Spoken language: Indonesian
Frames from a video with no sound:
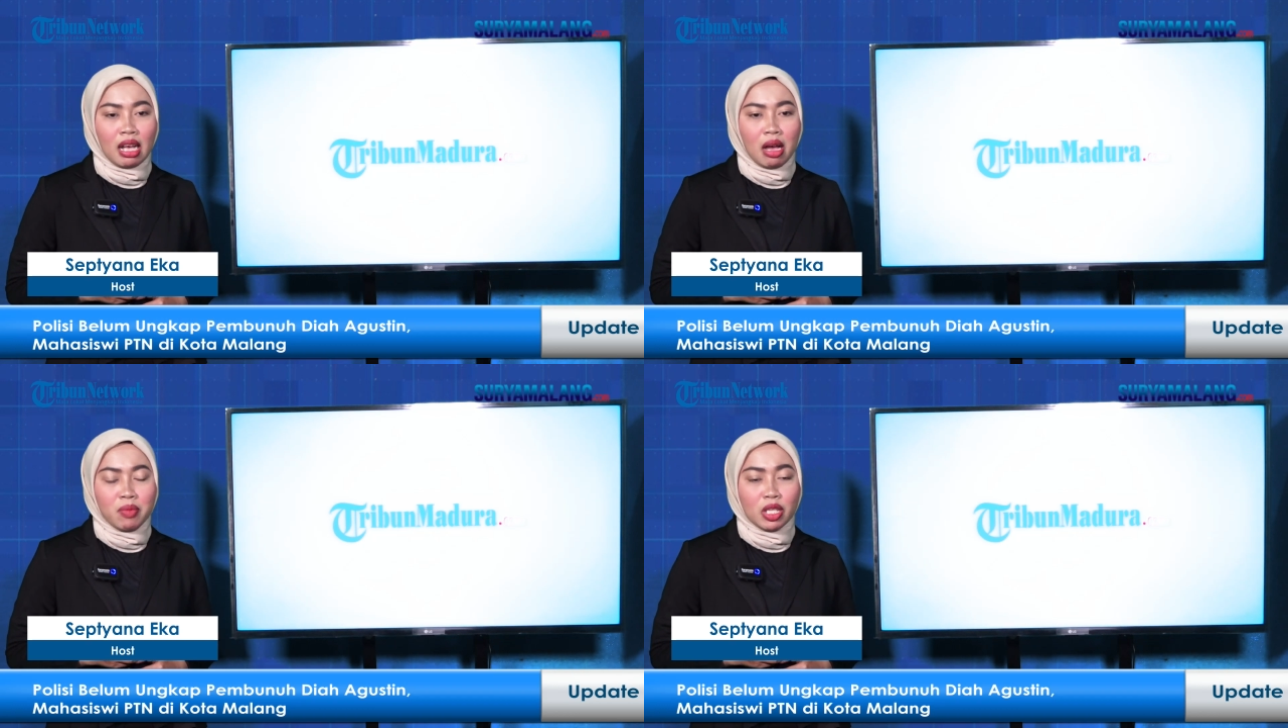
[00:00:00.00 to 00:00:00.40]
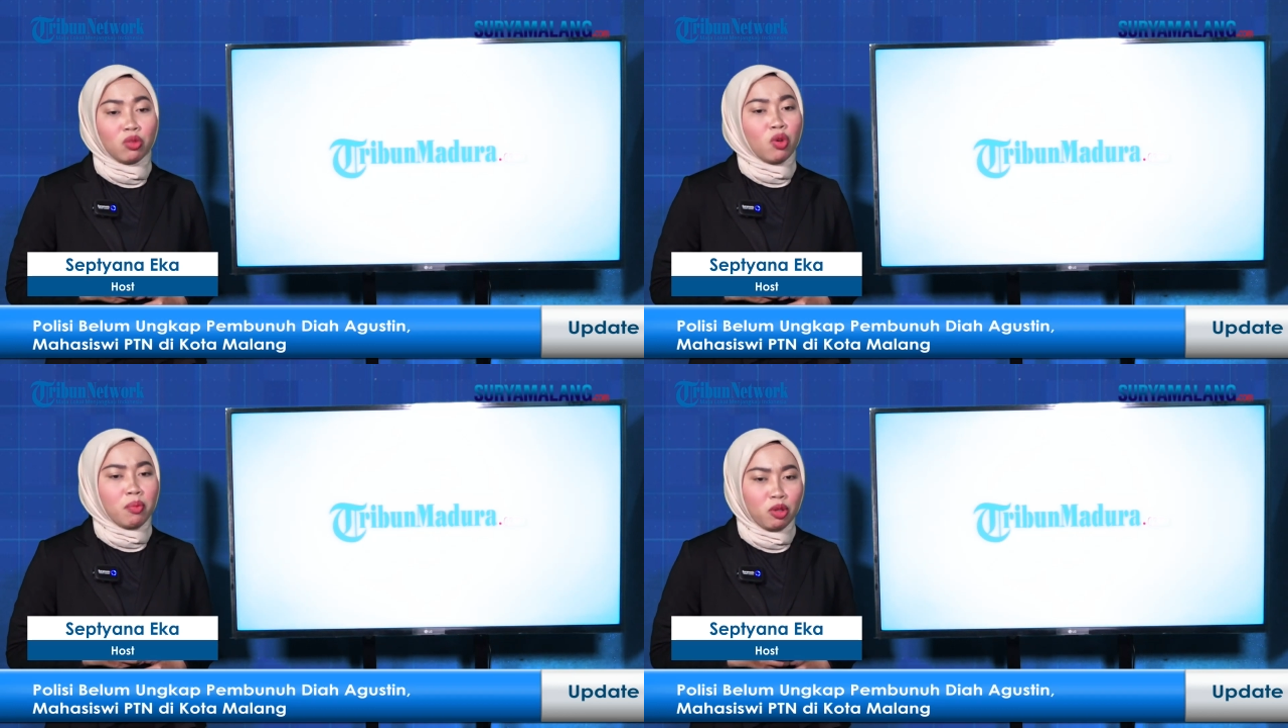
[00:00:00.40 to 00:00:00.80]
Kamis
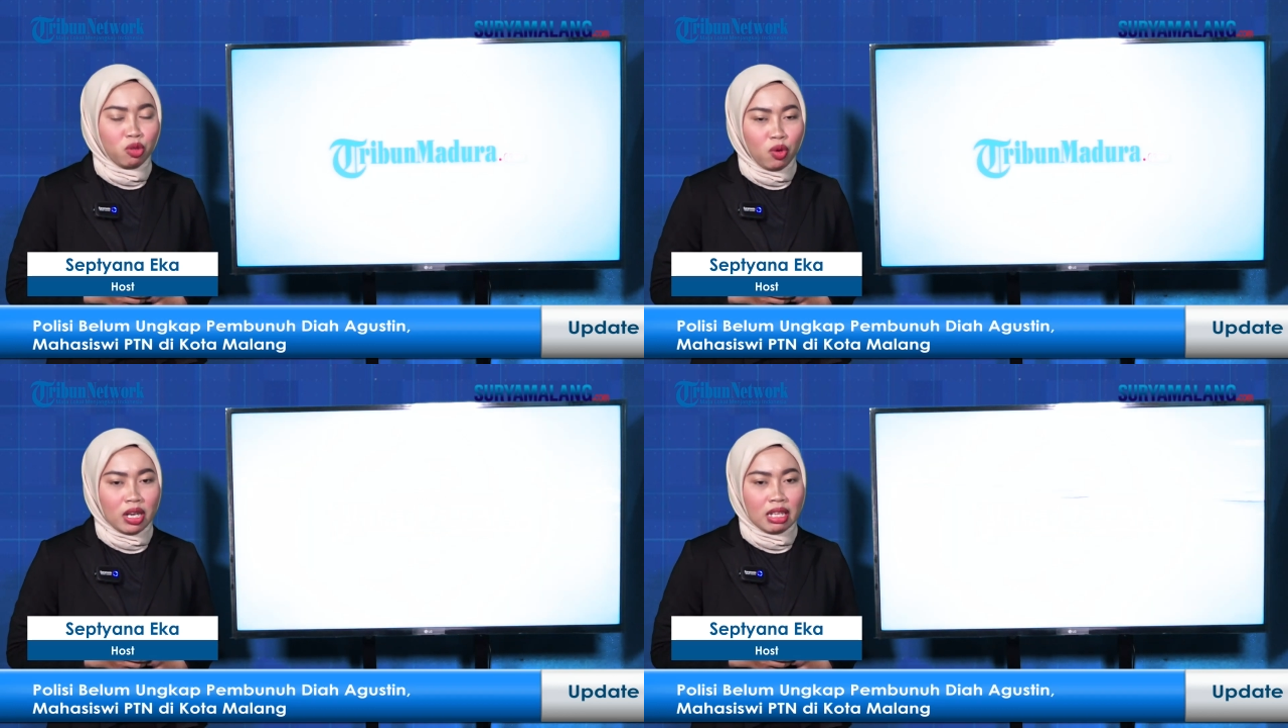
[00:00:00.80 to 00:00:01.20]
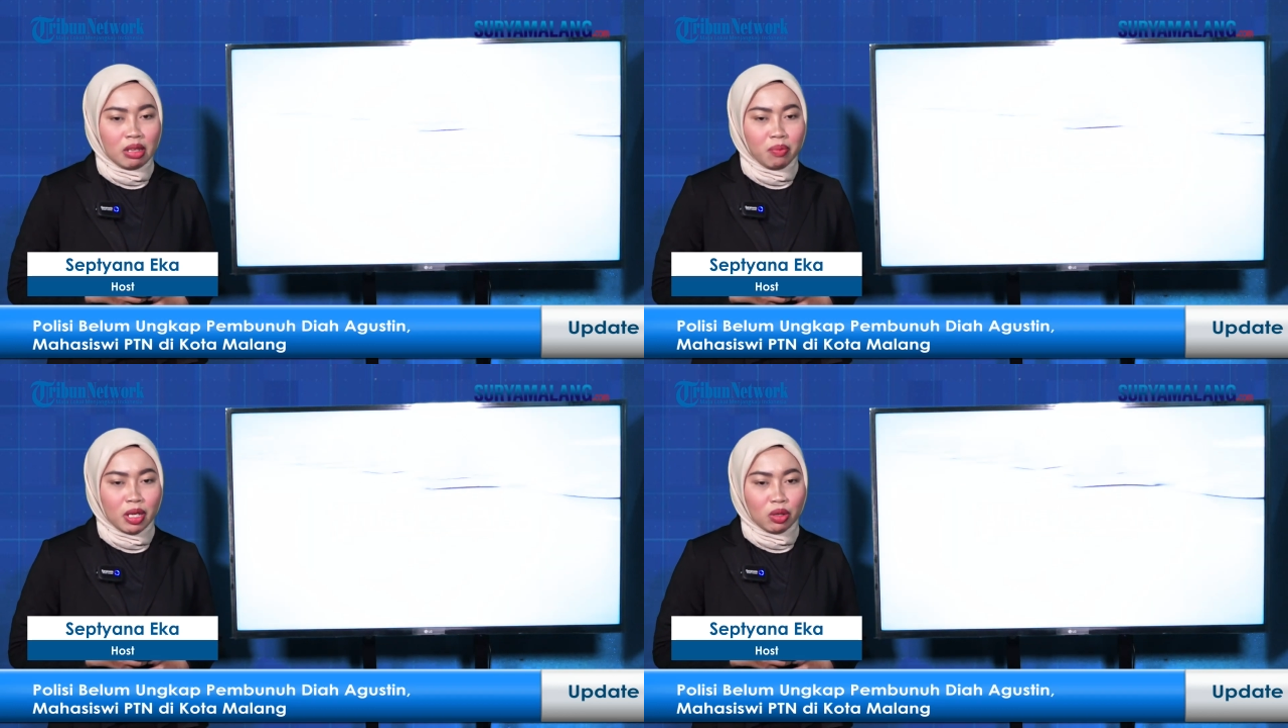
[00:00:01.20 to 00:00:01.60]
22
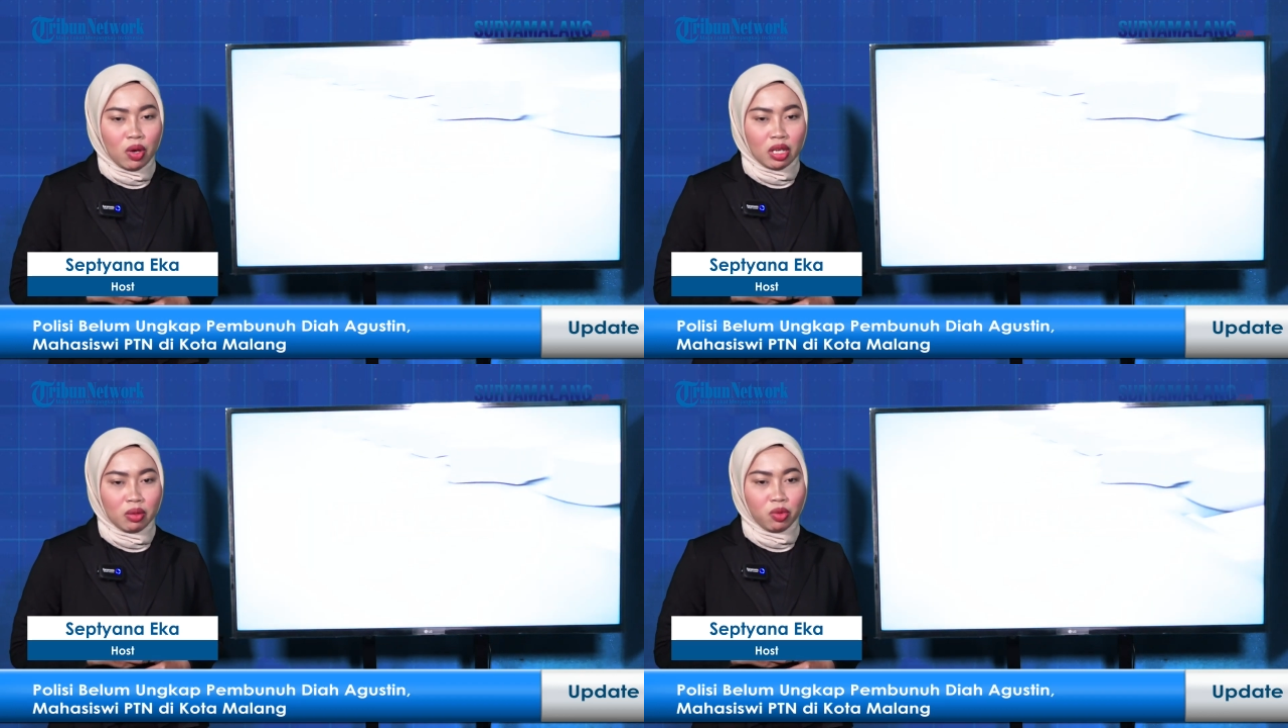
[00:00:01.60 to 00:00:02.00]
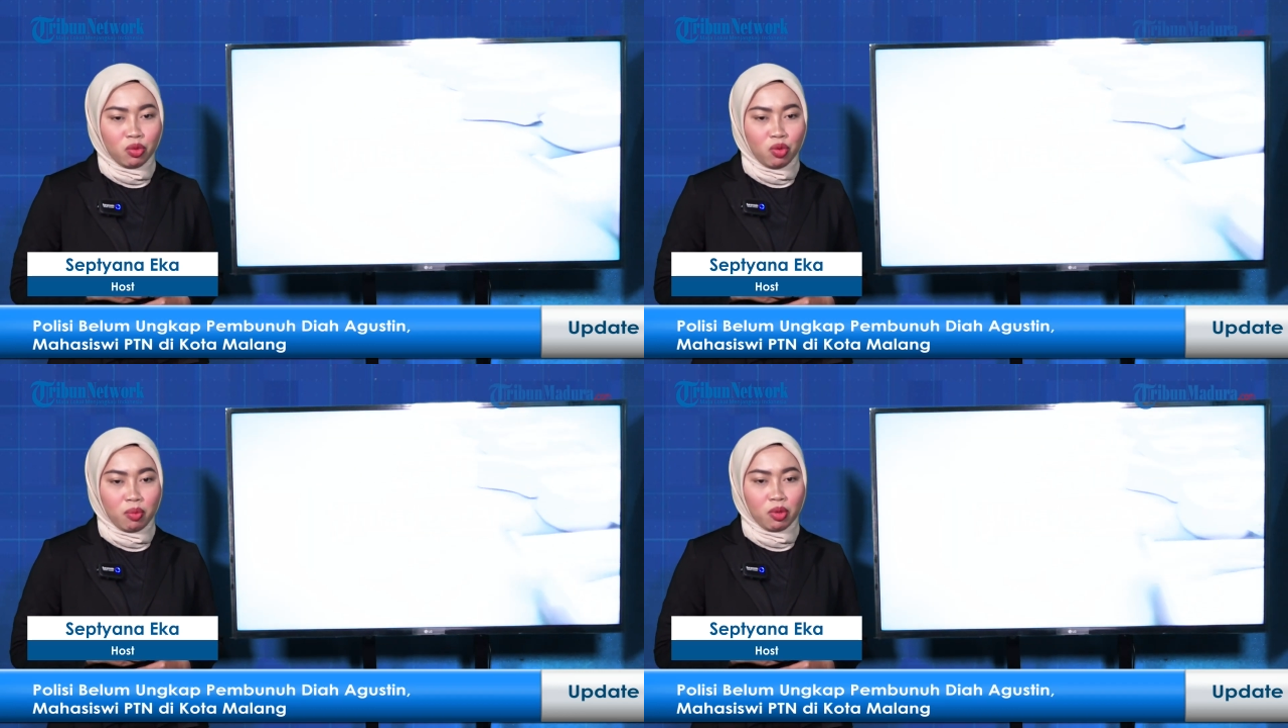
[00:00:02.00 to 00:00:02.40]
Desember 2022.